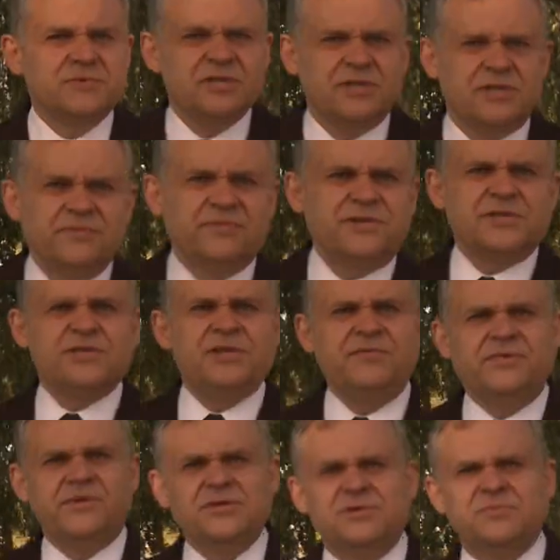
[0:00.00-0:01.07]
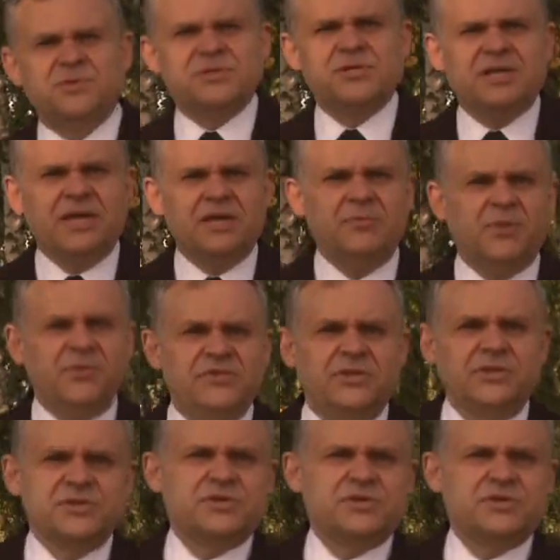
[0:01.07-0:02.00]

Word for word: że tę wrażliwość można i powinno